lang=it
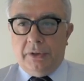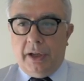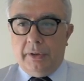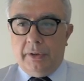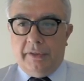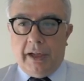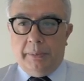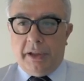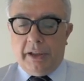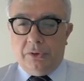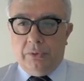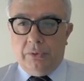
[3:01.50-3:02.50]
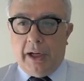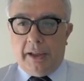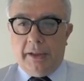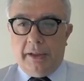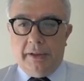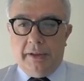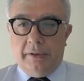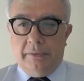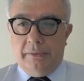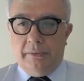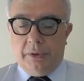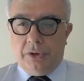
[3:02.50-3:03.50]
è una variabile casuale
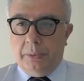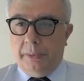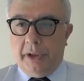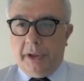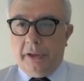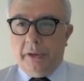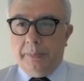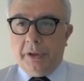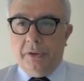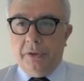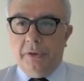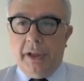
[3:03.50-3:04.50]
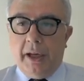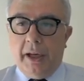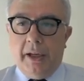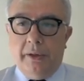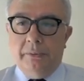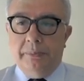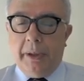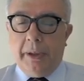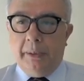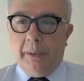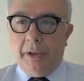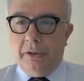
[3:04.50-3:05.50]
in questo momento, per noi è un
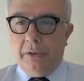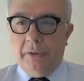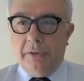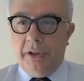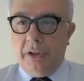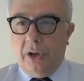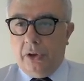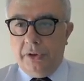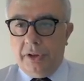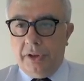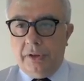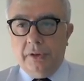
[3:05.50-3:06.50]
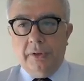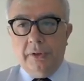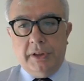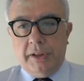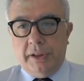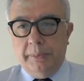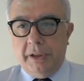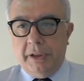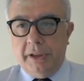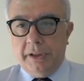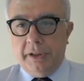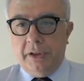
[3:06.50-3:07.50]
parametro incognito
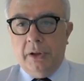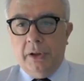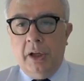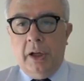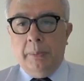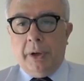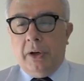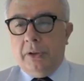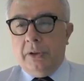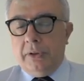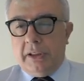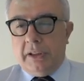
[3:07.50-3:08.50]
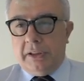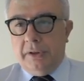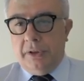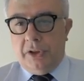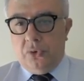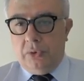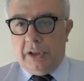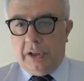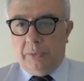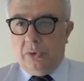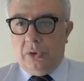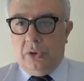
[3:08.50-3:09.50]
deterministico, però la notazione risulta
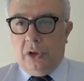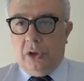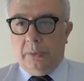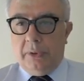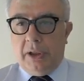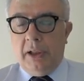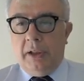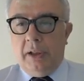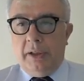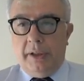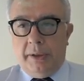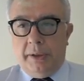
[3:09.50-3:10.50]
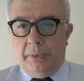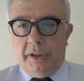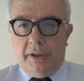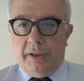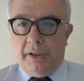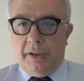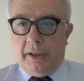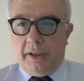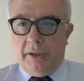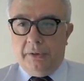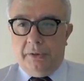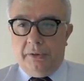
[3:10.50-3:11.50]
molto comoda e quindi
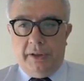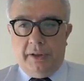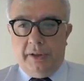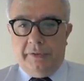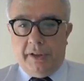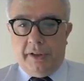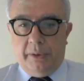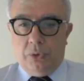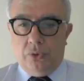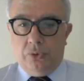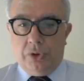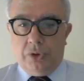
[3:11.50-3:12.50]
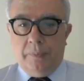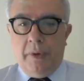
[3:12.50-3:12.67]
anche noi ne faremo uso.